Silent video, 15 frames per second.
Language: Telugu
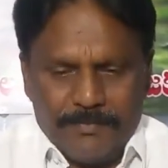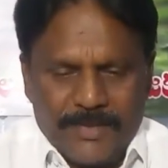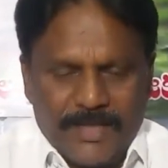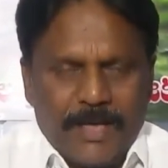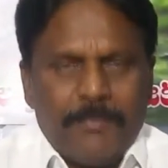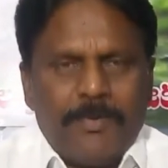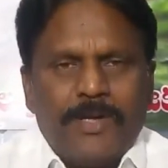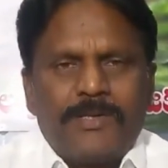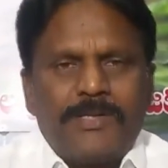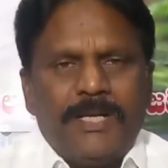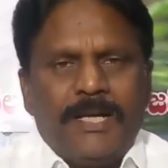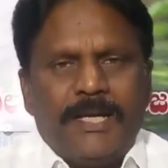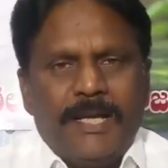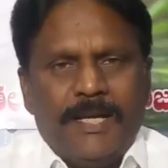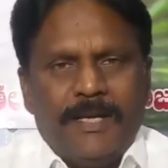తన
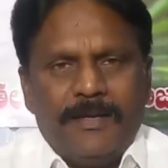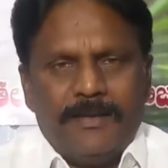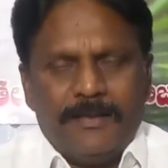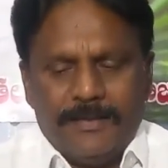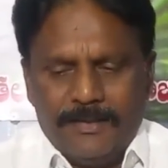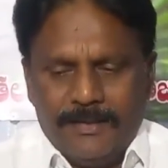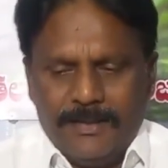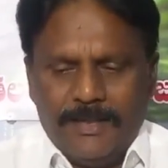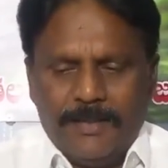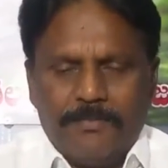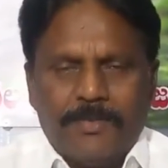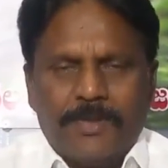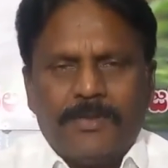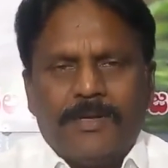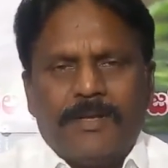మనుషులకి ఈ
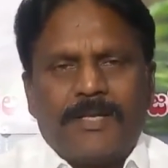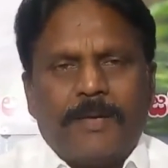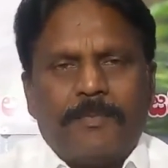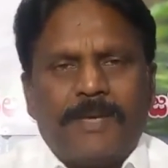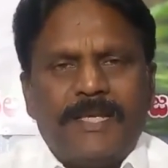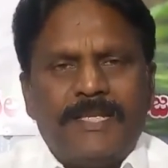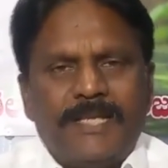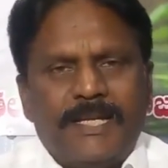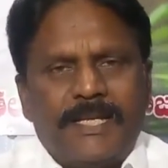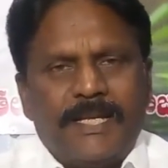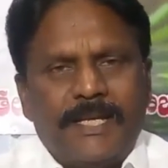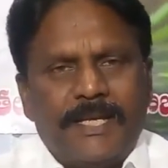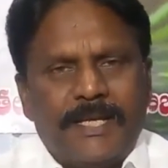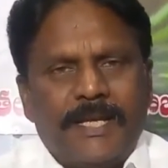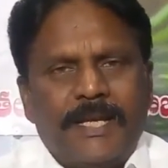మందులు సప్లై
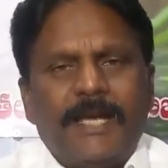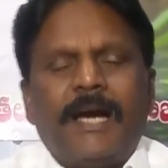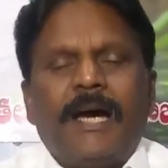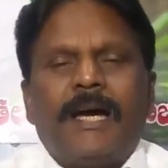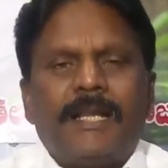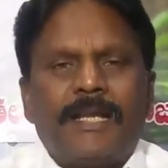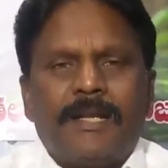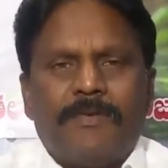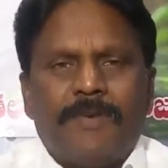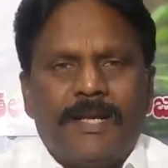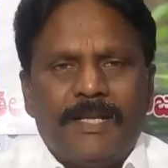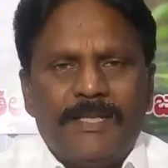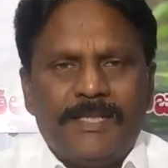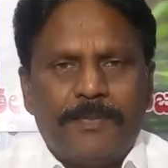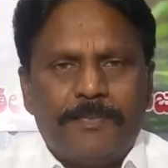చేయడానికి ఆర్డర్
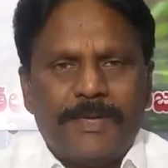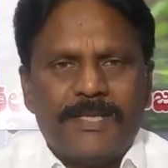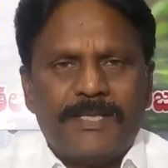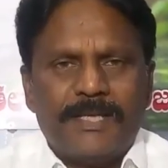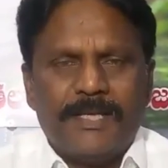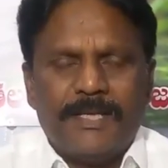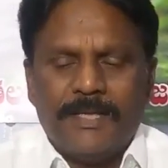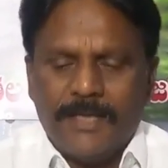ఇవ్వాలని చెప్పేసి